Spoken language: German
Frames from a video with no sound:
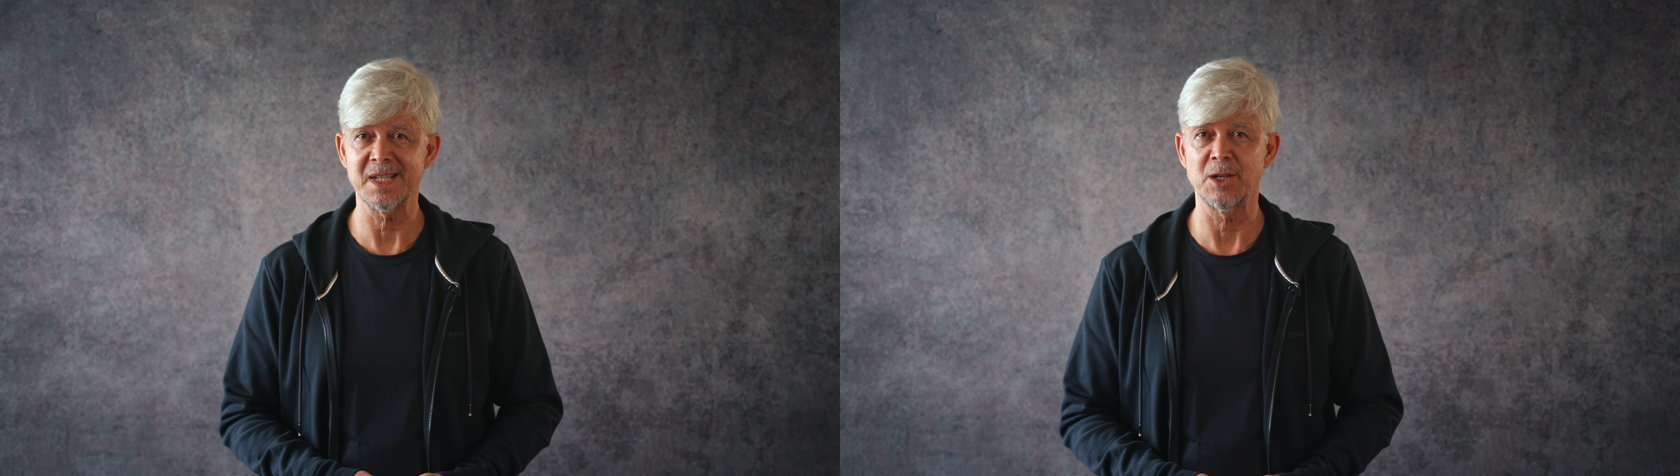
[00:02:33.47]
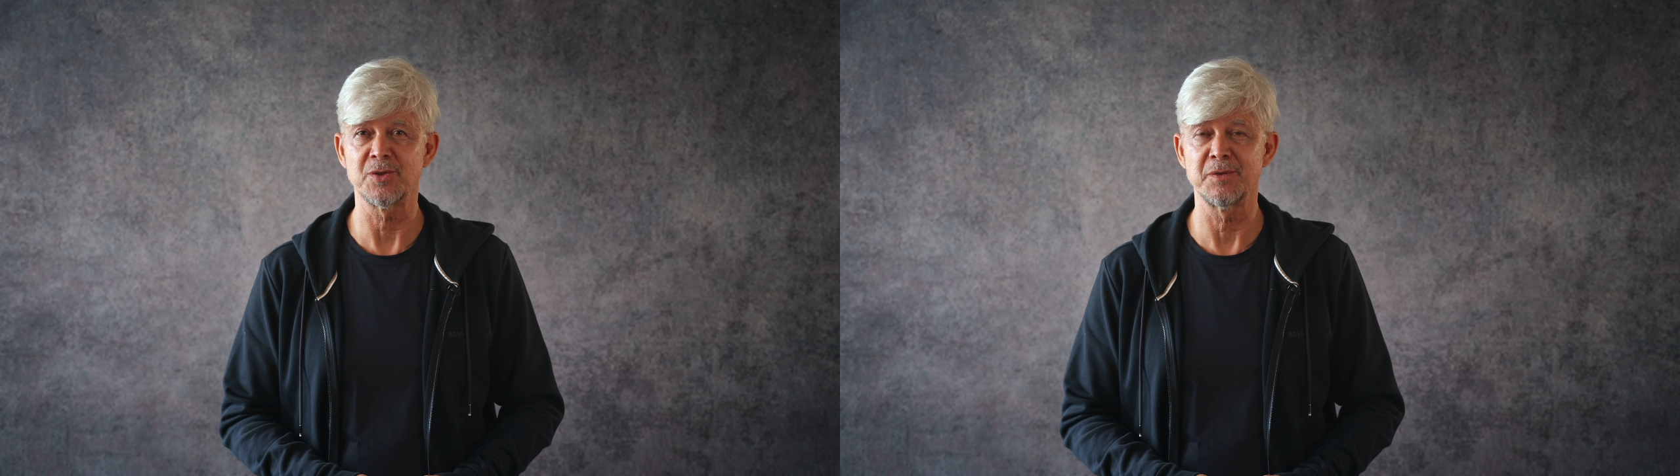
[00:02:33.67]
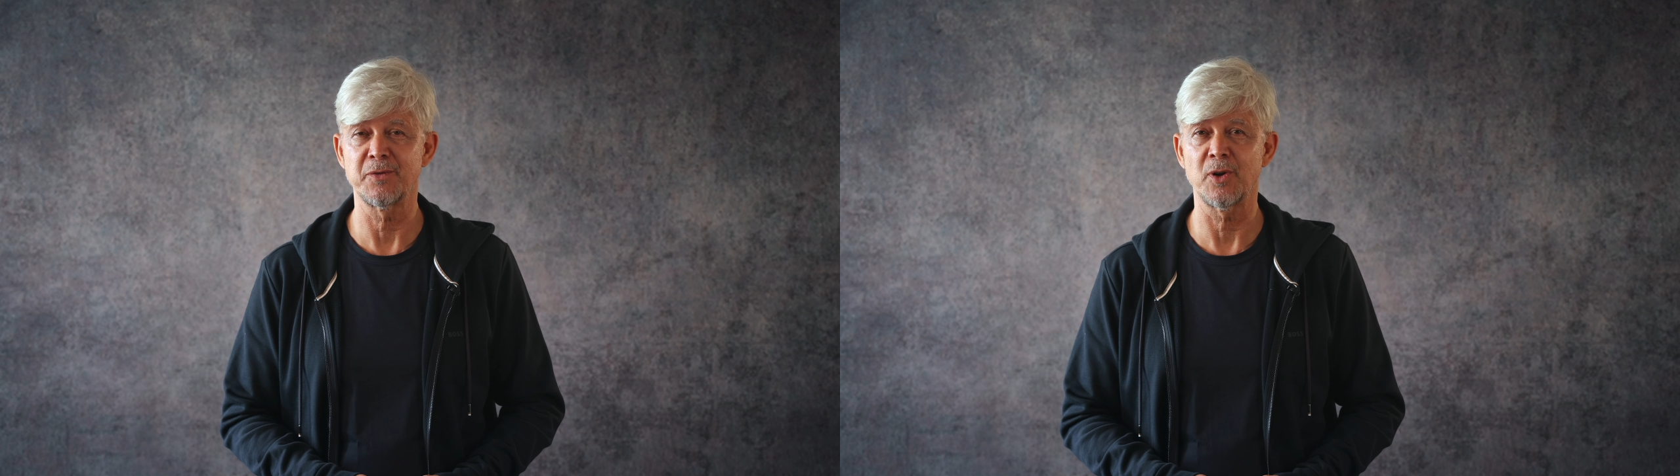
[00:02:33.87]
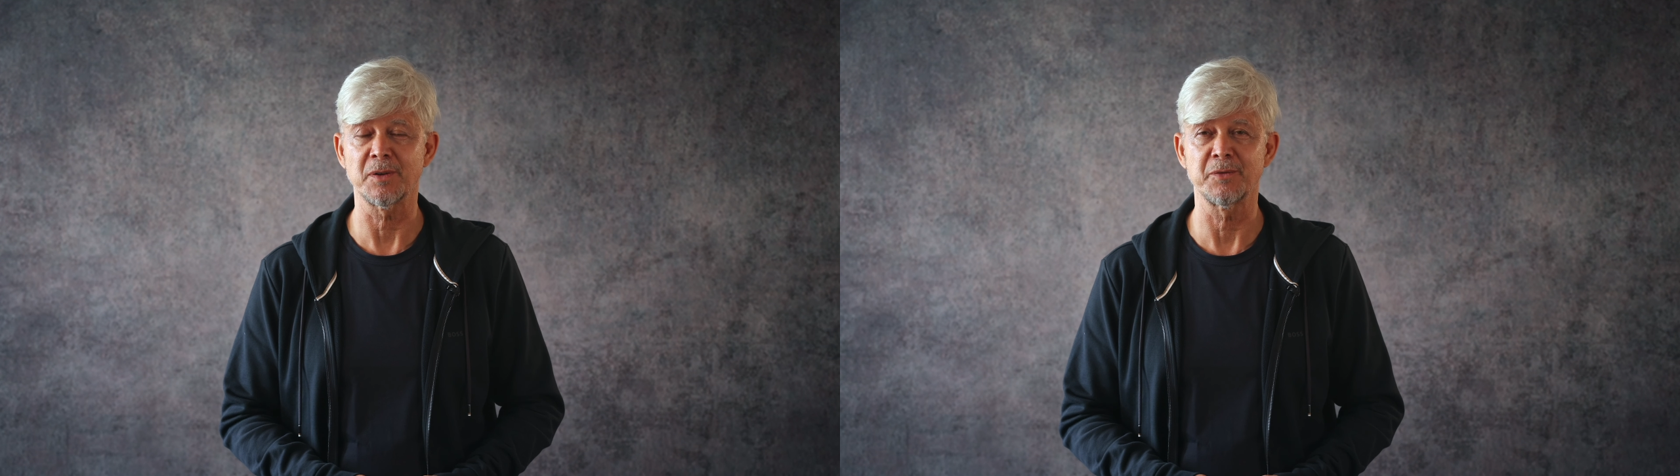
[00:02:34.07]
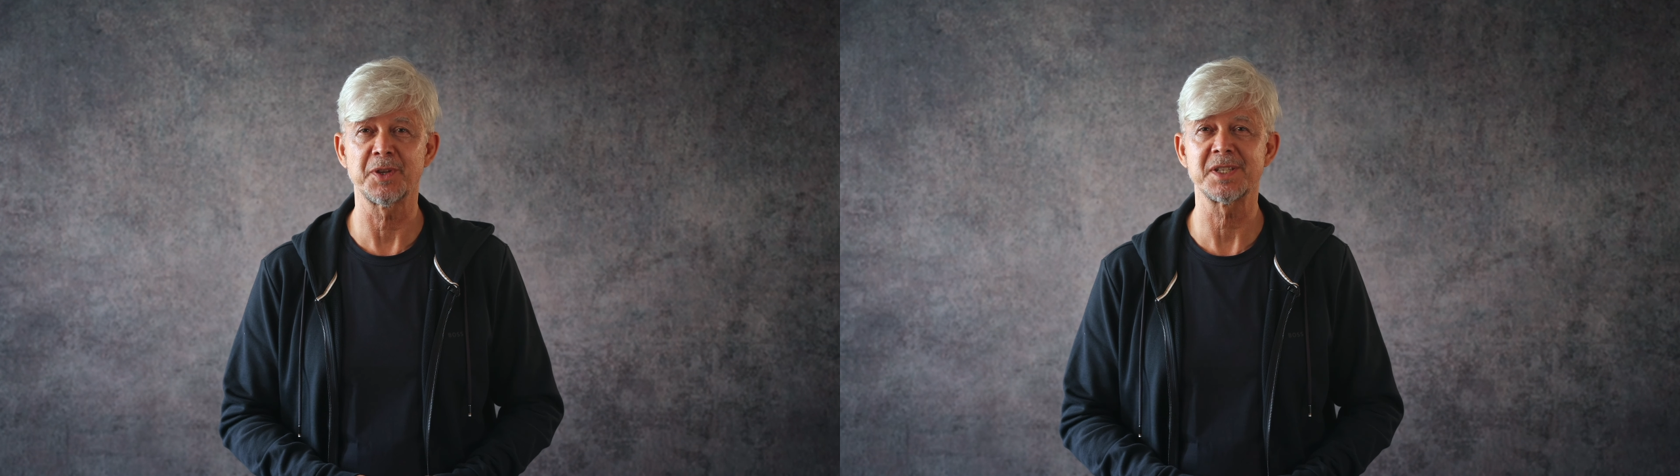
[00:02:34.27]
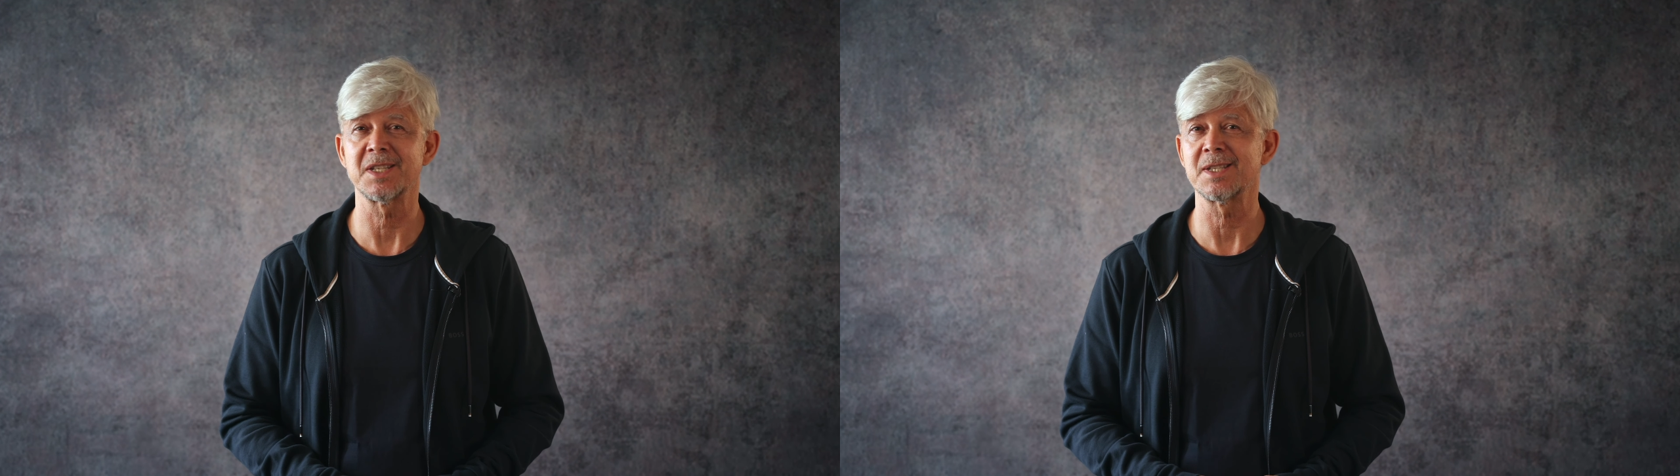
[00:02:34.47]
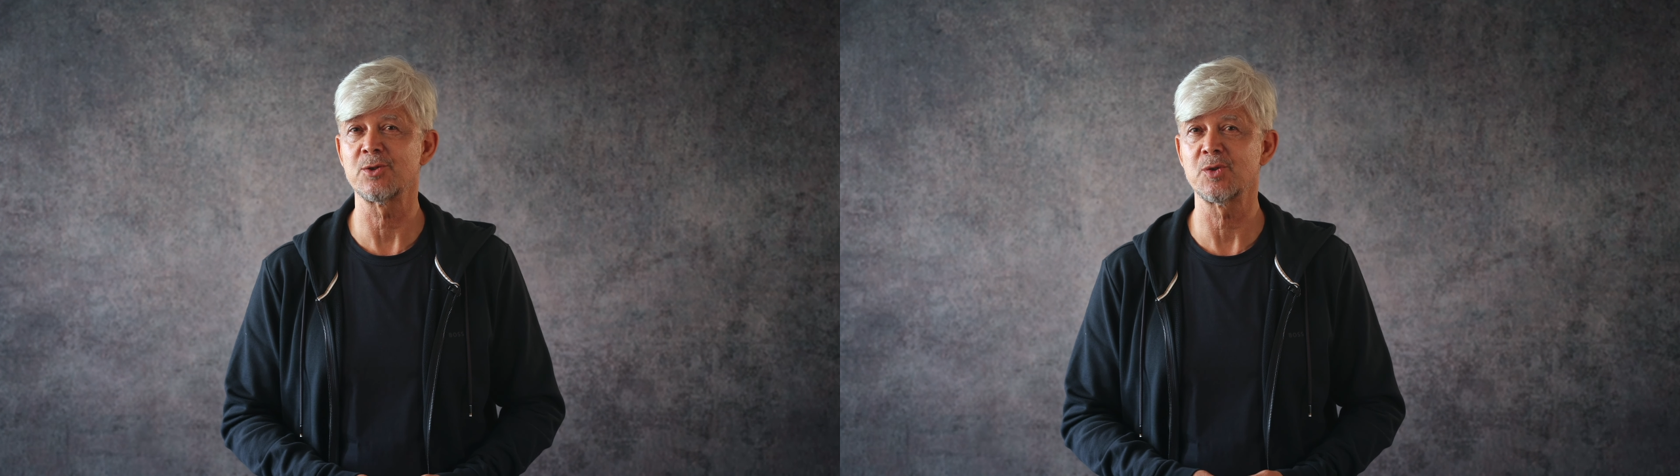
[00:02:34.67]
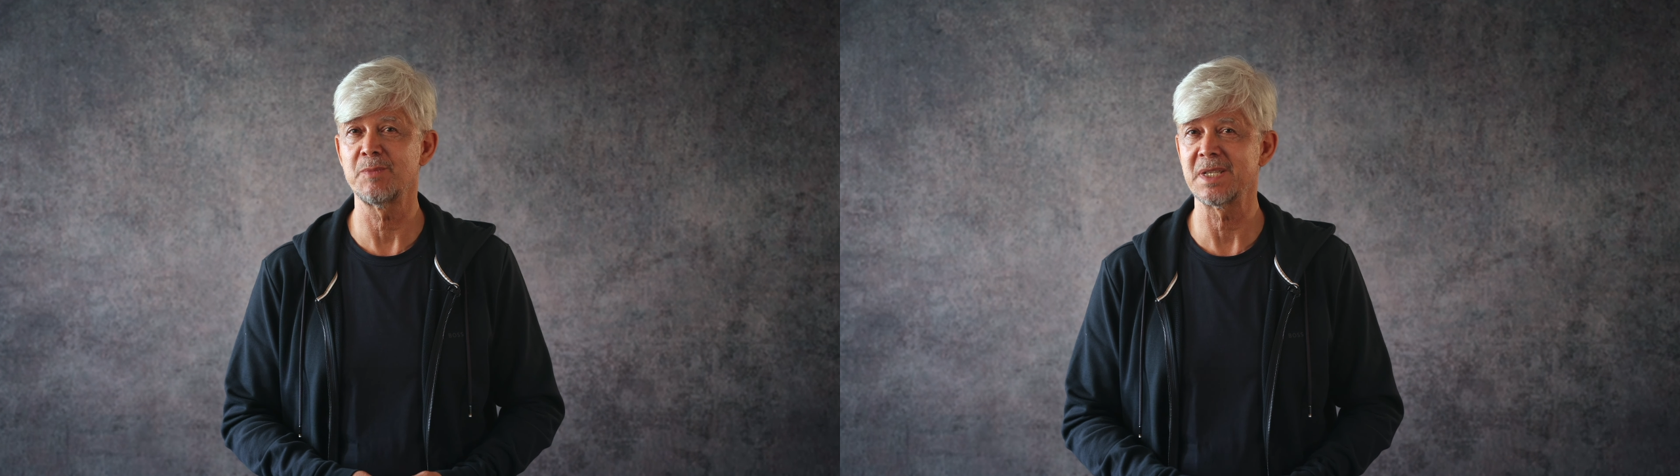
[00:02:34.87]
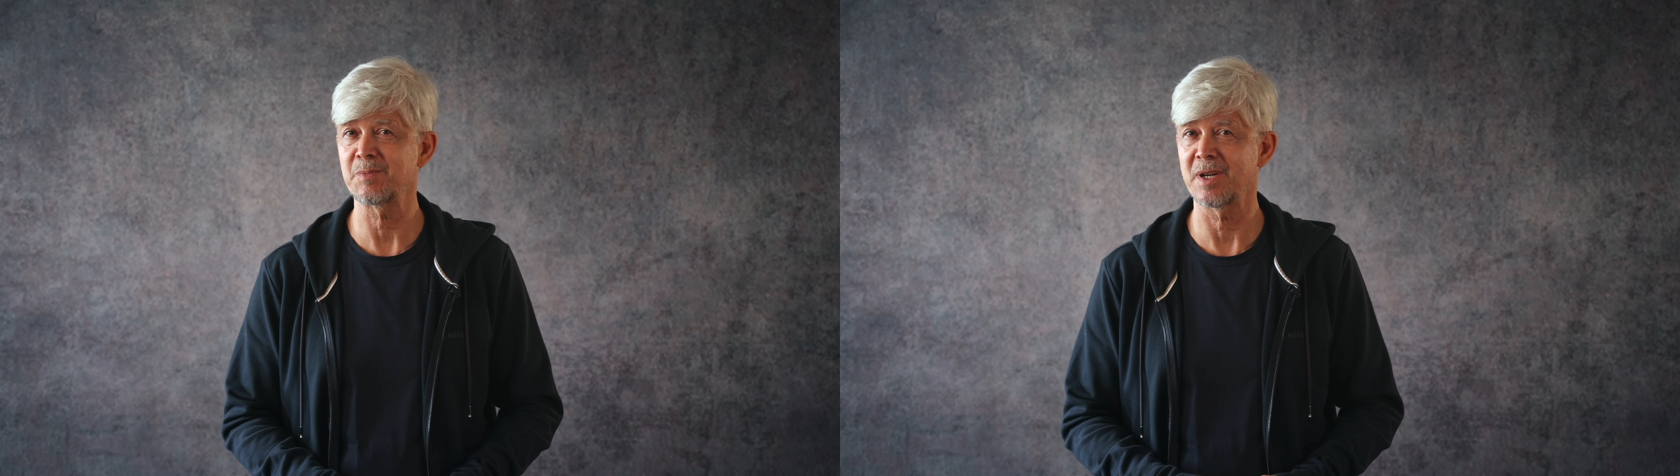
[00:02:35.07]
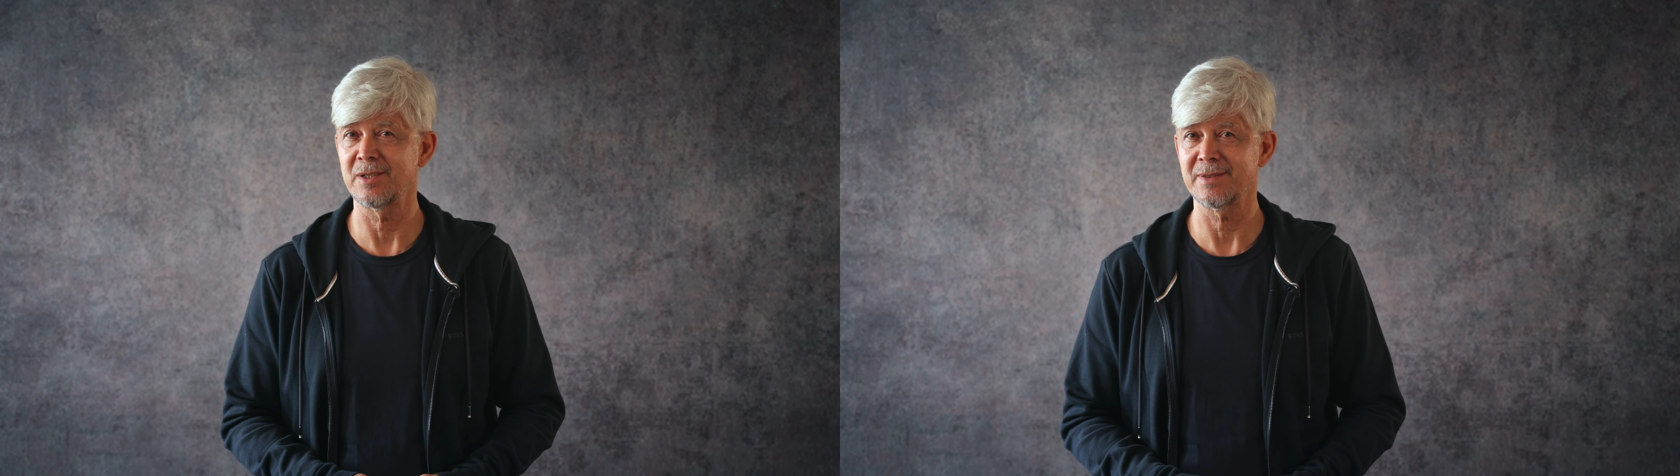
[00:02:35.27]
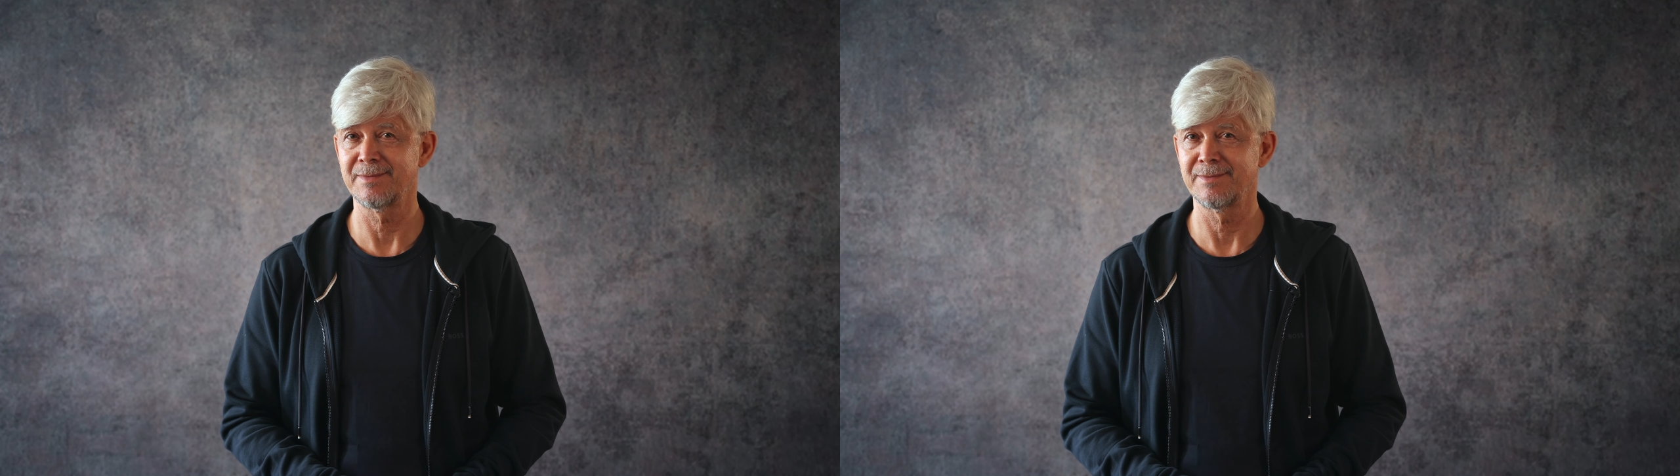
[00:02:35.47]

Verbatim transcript: seelischen Folgen von narzisstischem Missbrauch.